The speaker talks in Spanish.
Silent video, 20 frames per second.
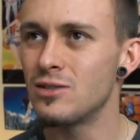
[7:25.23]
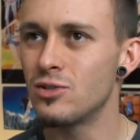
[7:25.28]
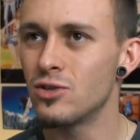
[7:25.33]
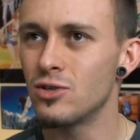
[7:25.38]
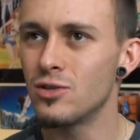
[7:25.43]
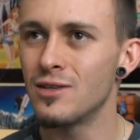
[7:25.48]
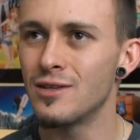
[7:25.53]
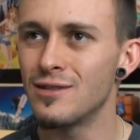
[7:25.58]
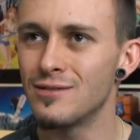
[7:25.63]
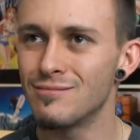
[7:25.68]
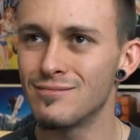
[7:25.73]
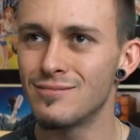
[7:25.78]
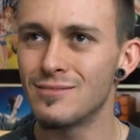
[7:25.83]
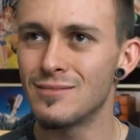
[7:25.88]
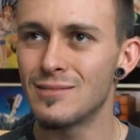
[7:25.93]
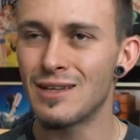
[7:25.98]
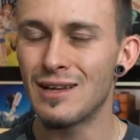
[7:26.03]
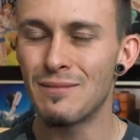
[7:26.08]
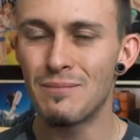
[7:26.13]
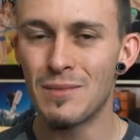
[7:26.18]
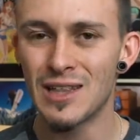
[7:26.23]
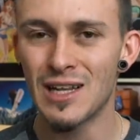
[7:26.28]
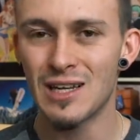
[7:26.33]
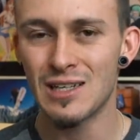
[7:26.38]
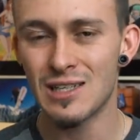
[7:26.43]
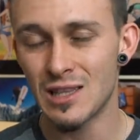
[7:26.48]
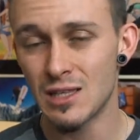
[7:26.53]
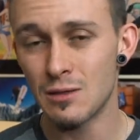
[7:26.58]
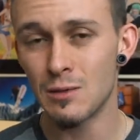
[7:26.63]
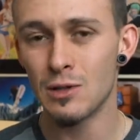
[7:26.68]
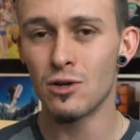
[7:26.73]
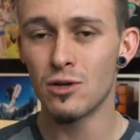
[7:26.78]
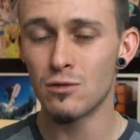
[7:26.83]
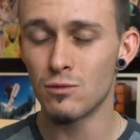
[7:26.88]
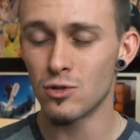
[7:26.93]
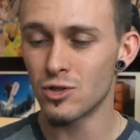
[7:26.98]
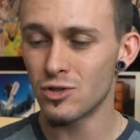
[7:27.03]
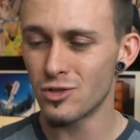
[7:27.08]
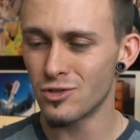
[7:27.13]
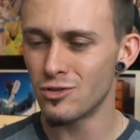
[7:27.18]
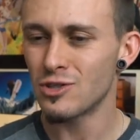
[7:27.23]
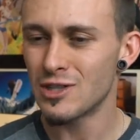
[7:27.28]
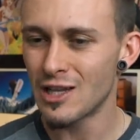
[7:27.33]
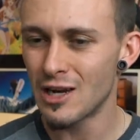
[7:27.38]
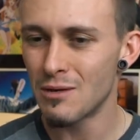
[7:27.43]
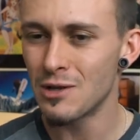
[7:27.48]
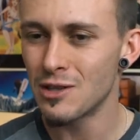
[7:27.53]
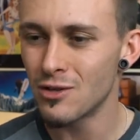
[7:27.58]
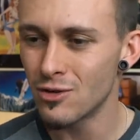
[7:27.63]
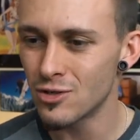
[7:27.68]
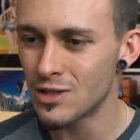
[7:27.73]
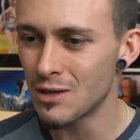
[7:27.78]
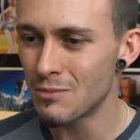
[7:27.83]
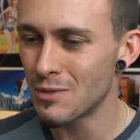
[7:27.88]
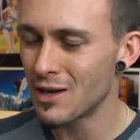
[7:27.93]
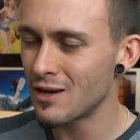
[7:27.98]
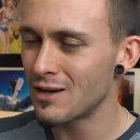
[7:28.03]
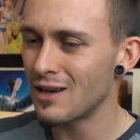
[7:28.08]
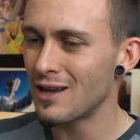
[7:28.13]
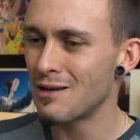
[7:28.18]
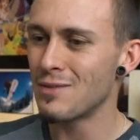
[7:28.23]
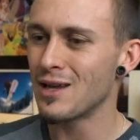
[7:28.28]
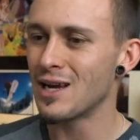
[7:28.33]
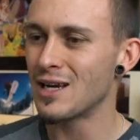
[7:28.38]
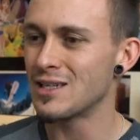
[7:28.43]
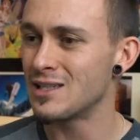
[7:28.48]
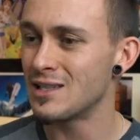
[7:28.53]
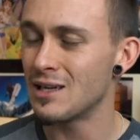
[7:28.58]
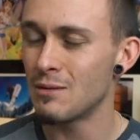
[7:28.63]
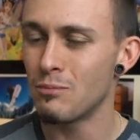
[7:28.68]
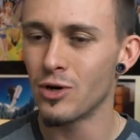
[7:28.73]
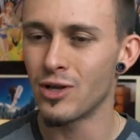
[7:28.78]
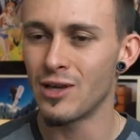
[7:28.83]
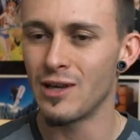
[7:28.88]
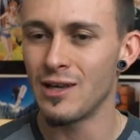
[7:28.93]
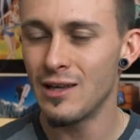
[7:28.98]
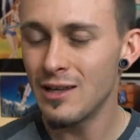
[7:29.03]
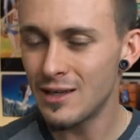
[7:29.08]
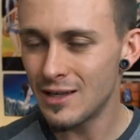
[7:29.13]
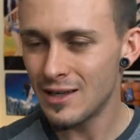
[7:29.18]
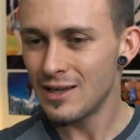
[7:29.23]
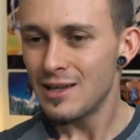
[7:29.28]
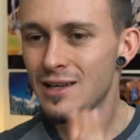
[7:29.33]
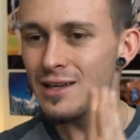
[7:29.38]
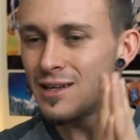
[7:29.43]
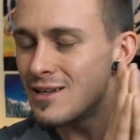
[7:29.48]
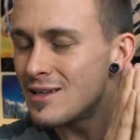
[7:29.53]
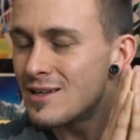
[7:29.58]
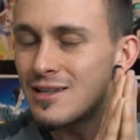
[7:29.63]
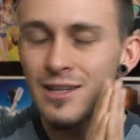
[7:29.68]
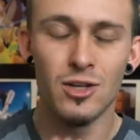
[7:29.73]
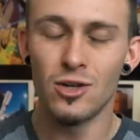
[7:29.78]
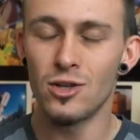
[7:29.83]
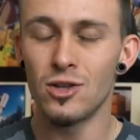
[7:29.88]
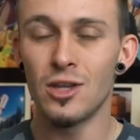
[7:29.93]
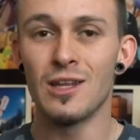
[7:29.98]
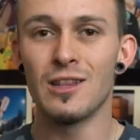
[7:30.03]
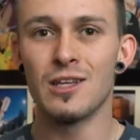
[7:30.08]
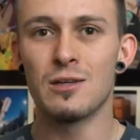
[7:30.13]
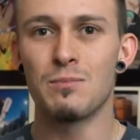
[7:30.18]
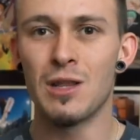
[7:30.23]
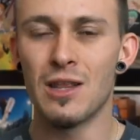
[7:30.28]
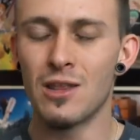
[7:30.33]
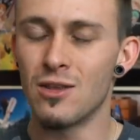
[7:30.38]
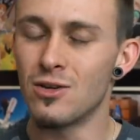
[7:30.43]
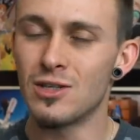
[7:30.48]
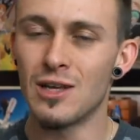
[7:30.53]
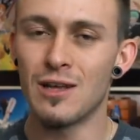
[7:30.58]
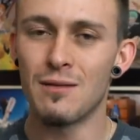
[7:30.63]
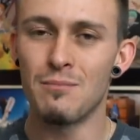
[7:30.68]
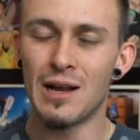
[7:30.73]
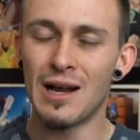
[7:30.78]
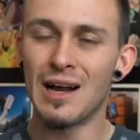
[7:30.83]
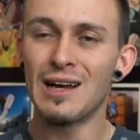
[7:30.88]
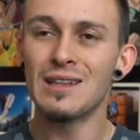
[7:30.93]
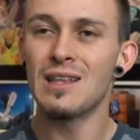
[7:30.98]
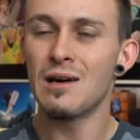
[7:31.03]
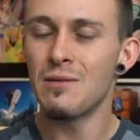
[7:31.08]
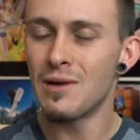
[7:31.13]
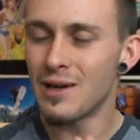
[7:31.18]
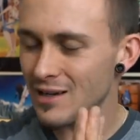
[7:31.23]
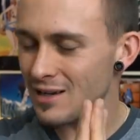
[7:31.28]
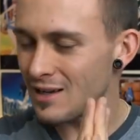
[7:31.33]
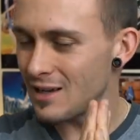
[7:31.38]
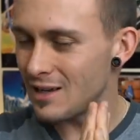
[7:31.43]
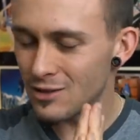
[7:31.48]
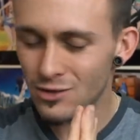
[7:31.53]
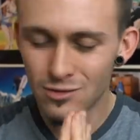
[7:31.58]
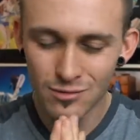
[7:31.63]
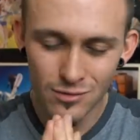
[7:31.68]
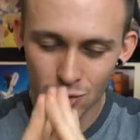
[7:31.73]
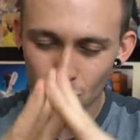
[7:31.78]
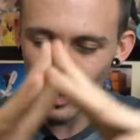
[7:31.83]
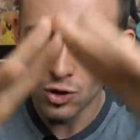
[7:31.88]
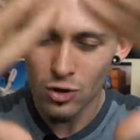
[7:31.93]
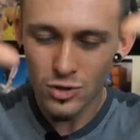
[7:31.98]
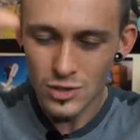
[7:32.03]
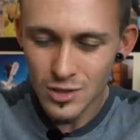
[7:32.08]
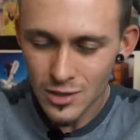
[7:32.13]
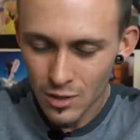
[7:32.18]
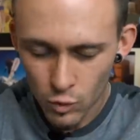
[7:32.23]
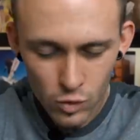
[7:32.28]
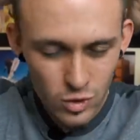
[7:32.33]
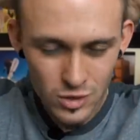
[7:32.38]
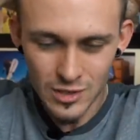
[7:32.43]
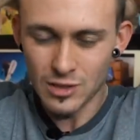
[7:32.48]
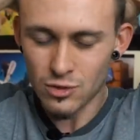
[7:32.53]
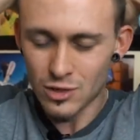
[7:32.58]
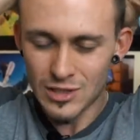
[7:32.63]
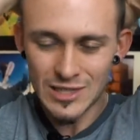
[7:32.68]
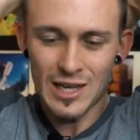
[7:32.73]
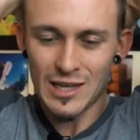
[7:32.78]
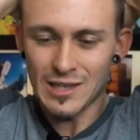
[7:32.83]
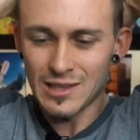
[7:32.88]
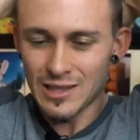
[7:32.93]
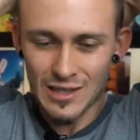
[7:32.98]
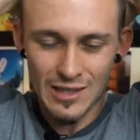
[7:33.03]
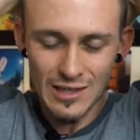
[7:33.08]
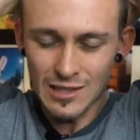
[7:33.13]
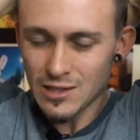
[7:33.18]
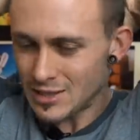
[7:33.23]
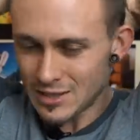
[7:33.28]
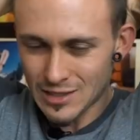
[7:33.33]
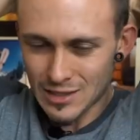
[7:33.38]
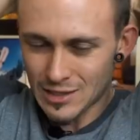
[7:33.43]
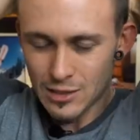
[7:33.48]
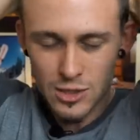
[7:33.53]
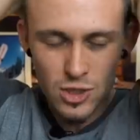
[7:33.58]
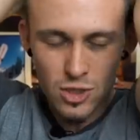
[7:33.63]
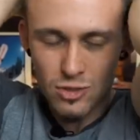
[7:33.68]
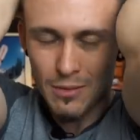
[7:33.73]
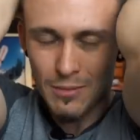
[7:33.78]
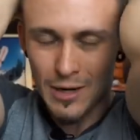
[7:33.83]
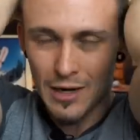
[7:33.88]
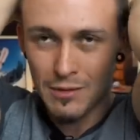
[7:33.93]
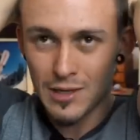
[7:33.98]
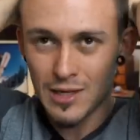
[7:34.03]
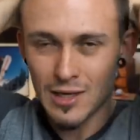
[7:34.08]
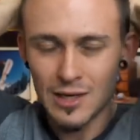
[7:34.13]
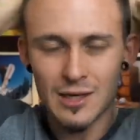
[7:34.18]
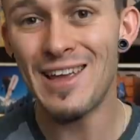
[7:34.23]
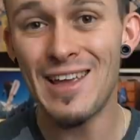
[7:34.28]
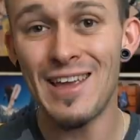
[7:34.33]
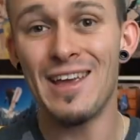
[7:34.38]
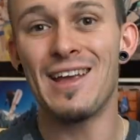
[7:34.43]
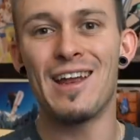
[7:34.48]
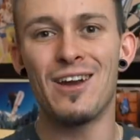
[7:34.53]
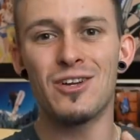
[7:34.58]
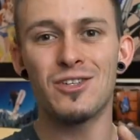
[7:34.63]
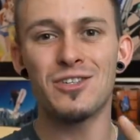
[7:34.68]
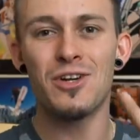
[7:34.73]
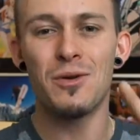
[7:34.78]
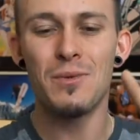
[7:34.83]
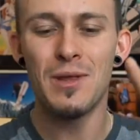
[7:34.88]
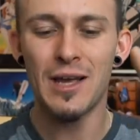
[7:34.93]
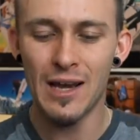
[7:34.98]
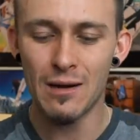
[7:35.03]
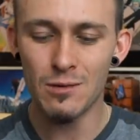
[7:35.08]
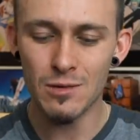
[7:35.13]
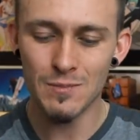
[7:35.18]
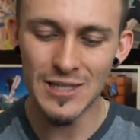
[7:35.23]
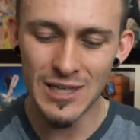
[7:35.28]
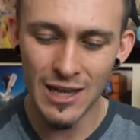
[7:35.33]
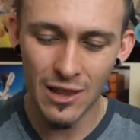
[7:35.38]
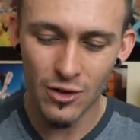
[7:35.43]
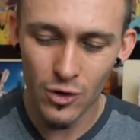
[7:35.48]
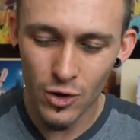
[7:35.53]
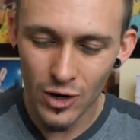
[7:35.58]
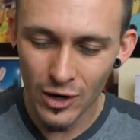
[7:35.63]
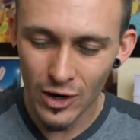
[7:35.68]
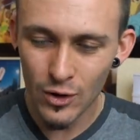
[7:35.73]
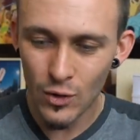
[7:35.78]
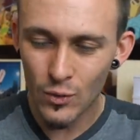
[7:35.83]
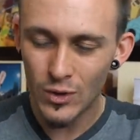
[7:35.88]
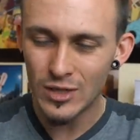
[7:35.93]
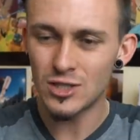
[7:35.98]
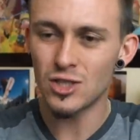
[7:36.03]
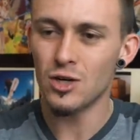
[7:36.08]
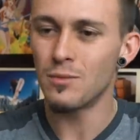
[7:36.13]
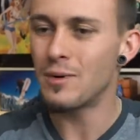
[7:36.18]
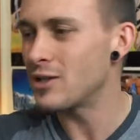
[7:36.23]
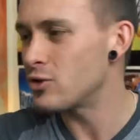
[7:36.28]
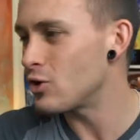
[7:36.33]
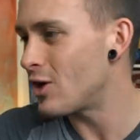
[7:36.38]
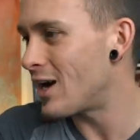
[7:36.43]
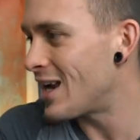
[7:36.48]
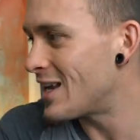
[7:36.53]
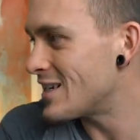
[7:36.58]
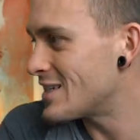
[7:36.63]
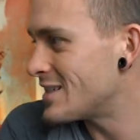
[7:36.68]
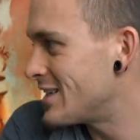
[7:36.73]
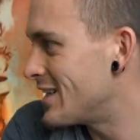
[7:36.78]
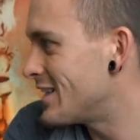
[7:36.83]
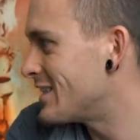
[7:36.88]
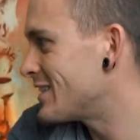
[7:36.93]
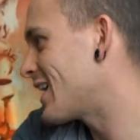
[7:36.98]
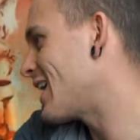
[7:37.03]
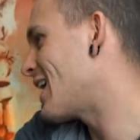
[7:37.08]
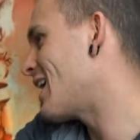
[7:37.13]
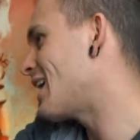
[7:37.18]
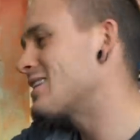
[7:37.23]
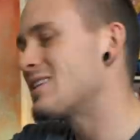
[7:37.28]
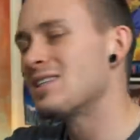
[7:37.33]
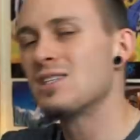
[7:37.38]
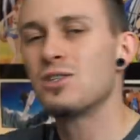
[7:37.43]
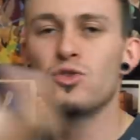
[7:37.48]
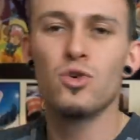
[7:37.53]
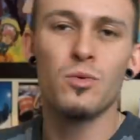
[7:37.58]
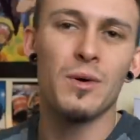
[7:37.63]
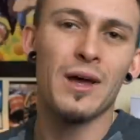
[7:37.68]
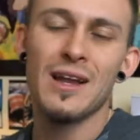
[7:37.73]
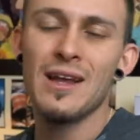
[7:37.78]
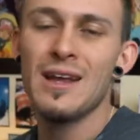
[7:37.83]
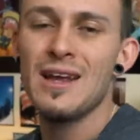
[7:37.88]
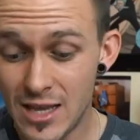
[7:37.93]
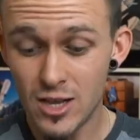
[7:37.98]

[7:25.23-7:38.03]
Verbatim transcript: Yo, mm, mientras estéis viéndolos vosotros, yo estaré viéndolos también en, en mi casita, porque no tienen desperdicio. O sea, me encanta ver todos los dibujos de toda esta gente. Es una maravilla. Y que no se os olvide que le hemos pasado nuestro objeto a la siguiente Artistuber.